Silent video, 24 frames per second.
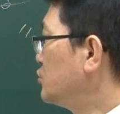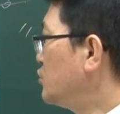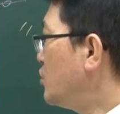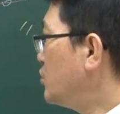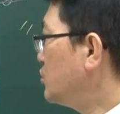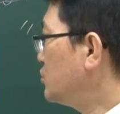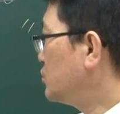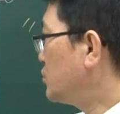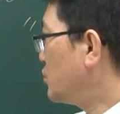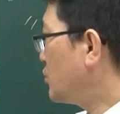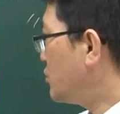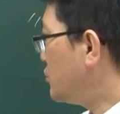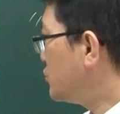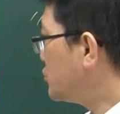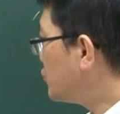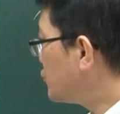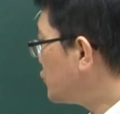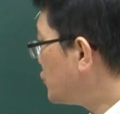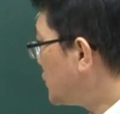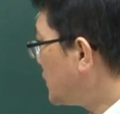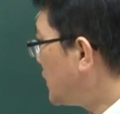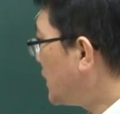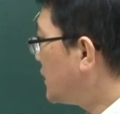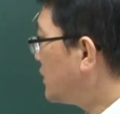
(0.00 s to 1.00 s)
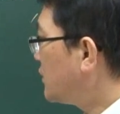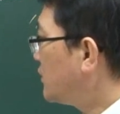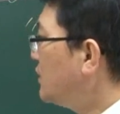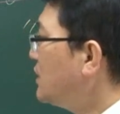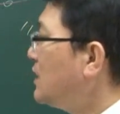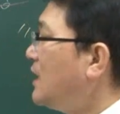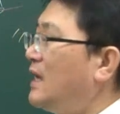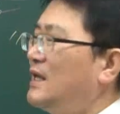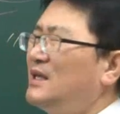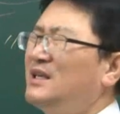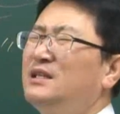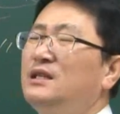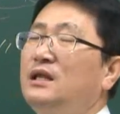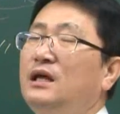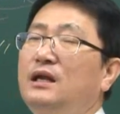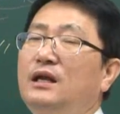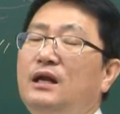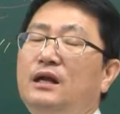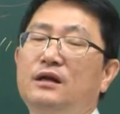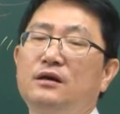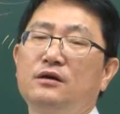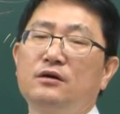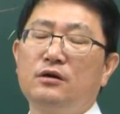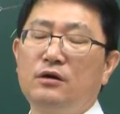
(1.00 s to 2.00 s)
속도를 조절하는 건
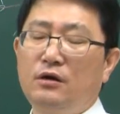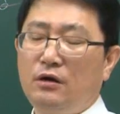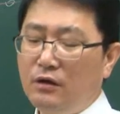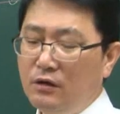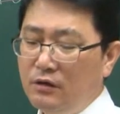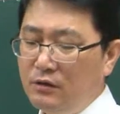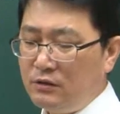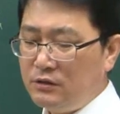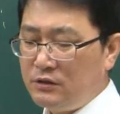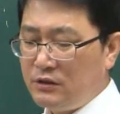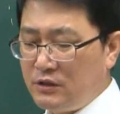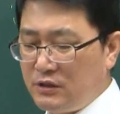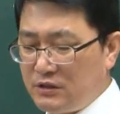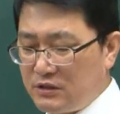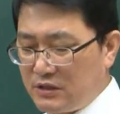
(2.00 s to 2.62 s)
아니다라는 거.